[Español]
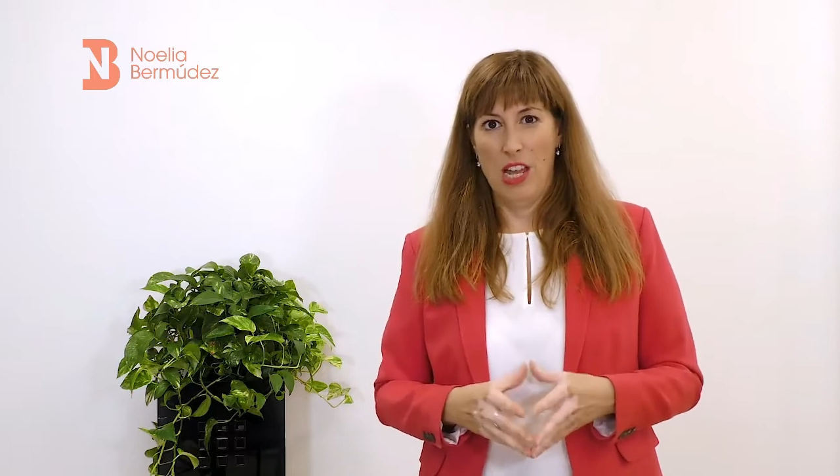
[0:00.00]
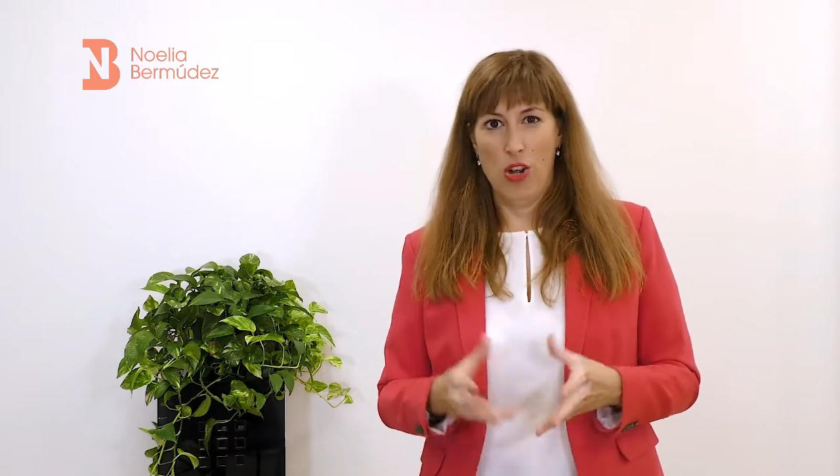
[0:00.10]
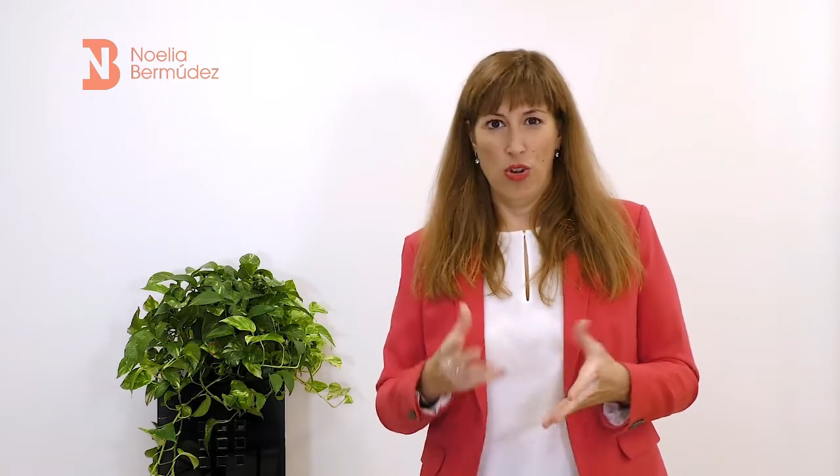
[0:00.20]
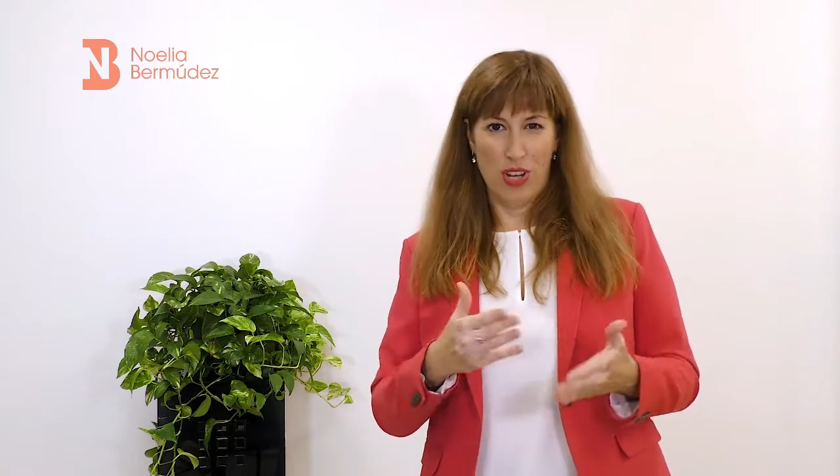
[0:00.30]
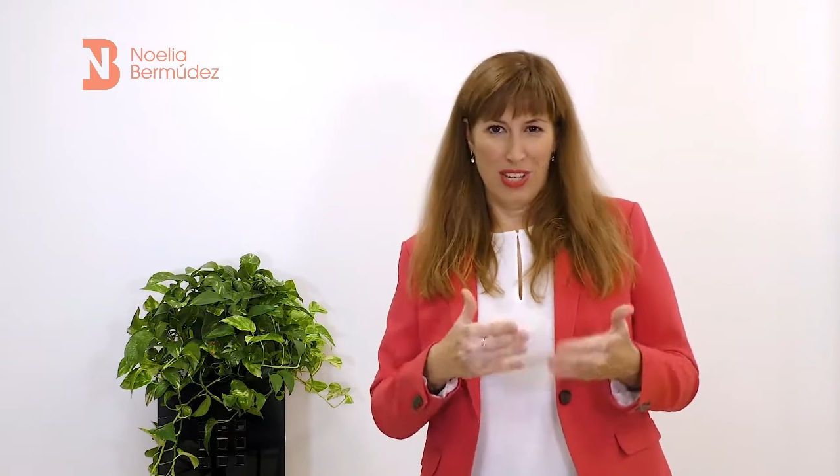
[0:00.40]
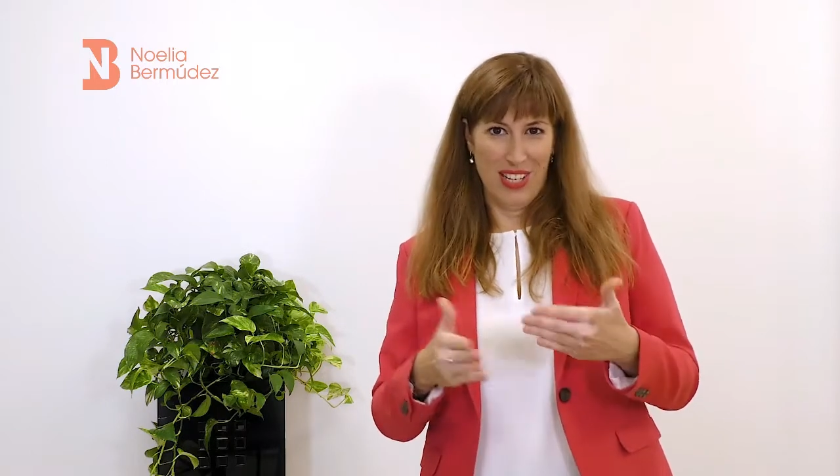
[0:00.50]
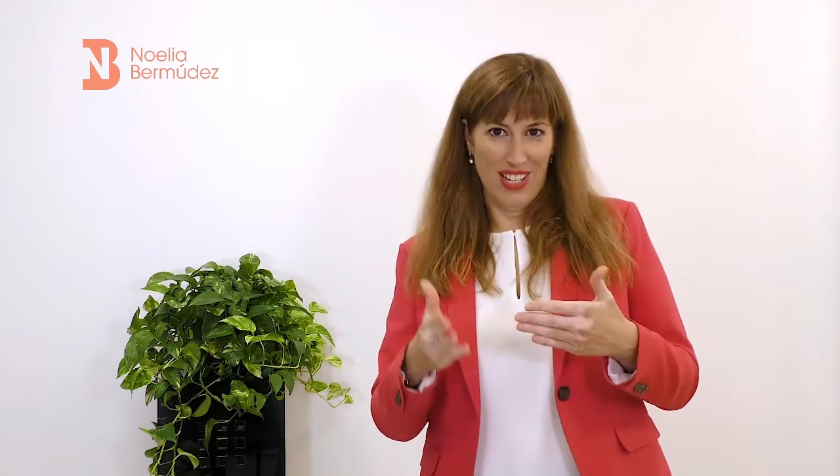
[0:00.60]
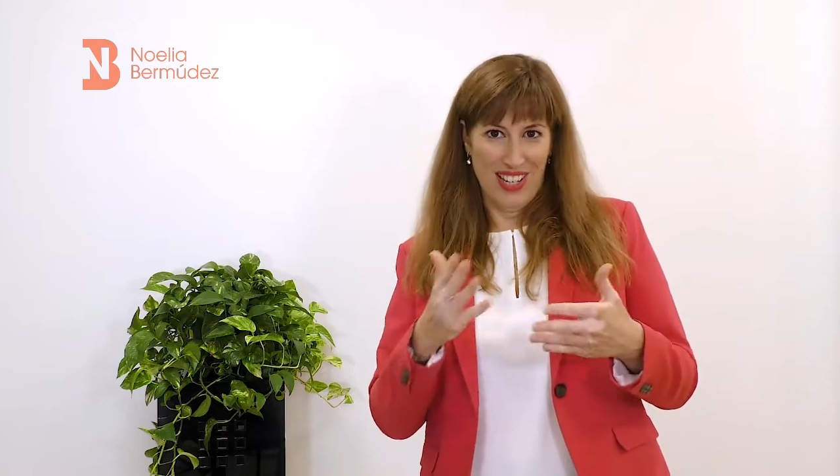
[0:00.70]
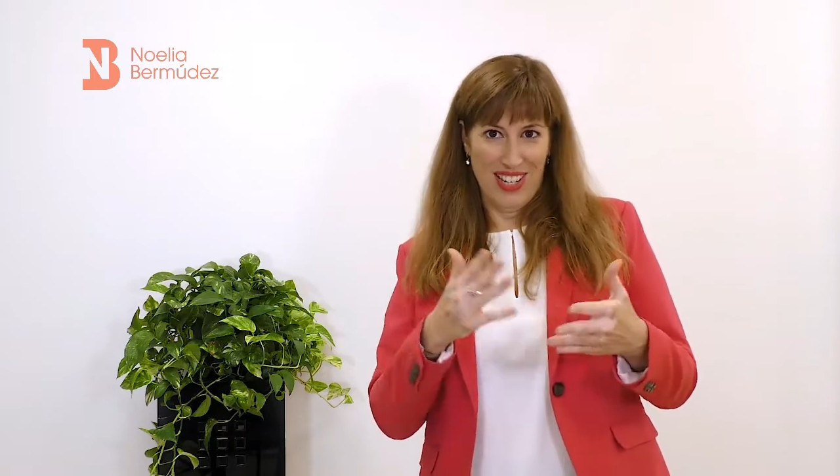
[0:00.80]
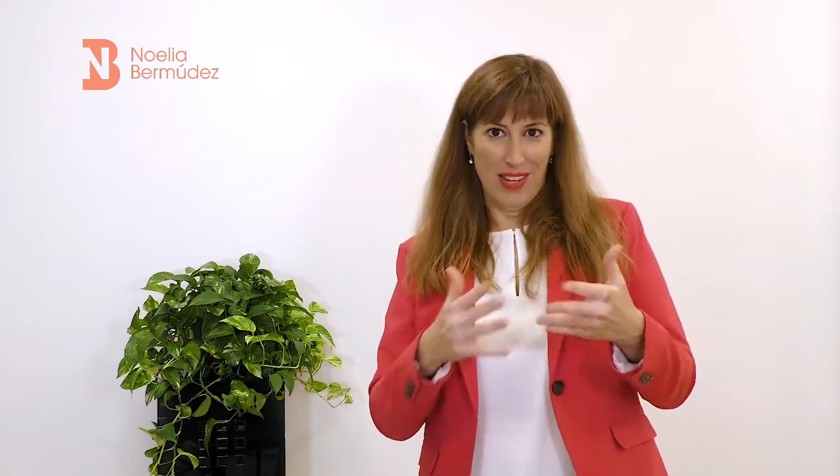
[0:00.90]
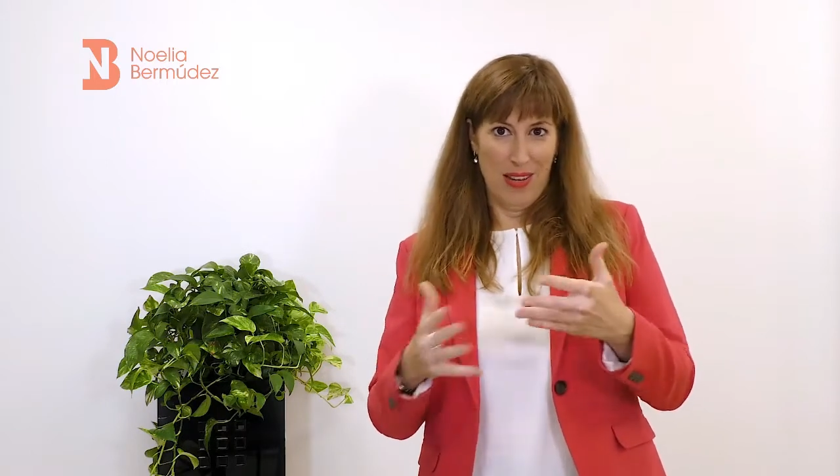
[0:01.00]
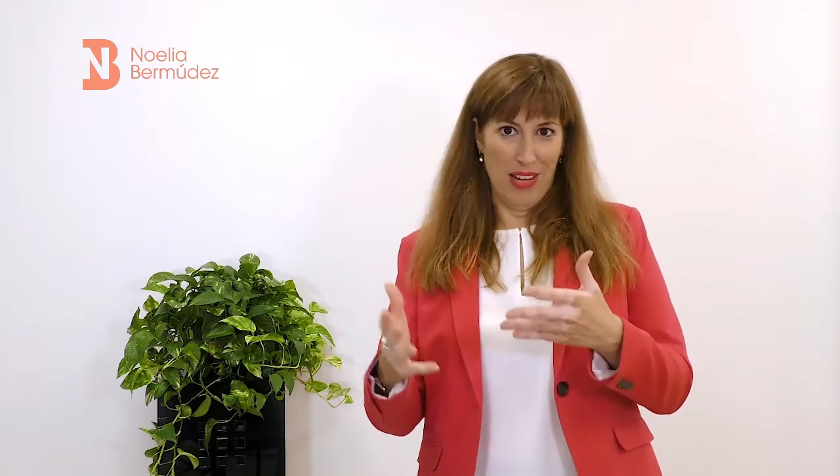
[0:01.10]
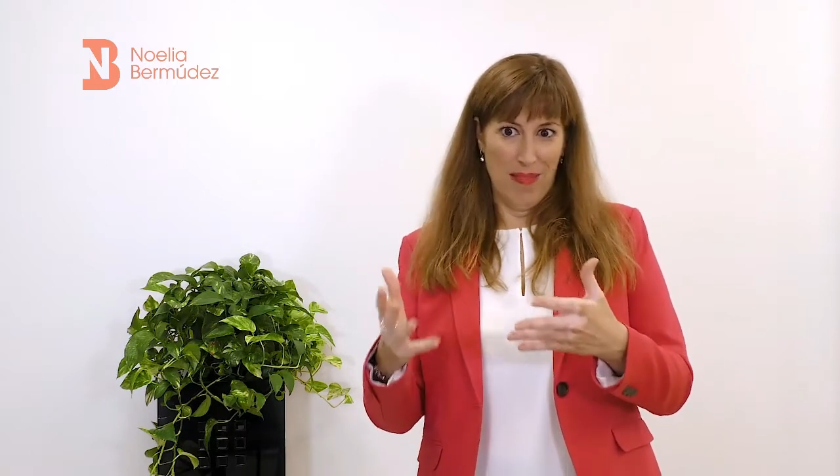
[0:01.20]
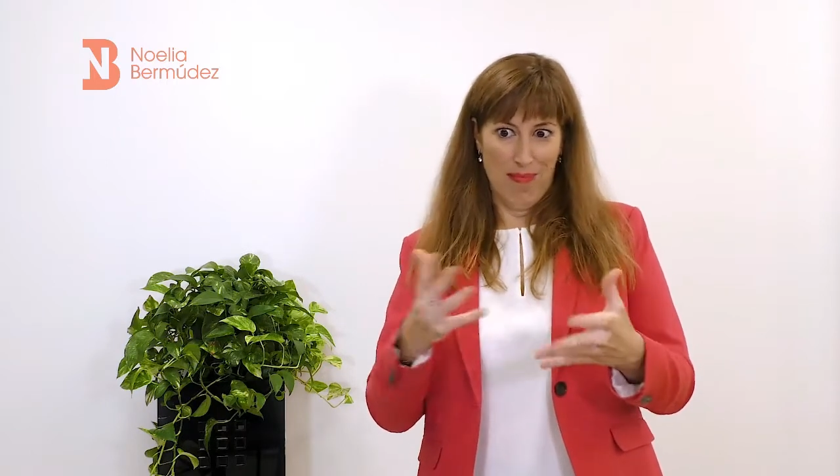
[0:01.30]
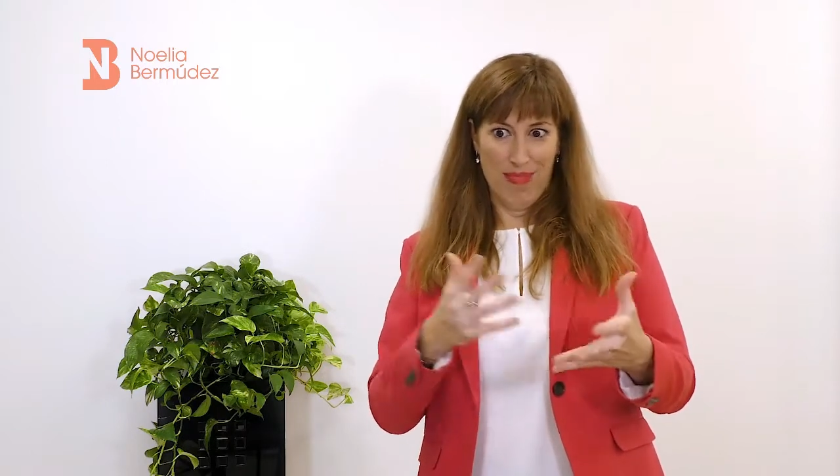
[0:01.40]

lo que se,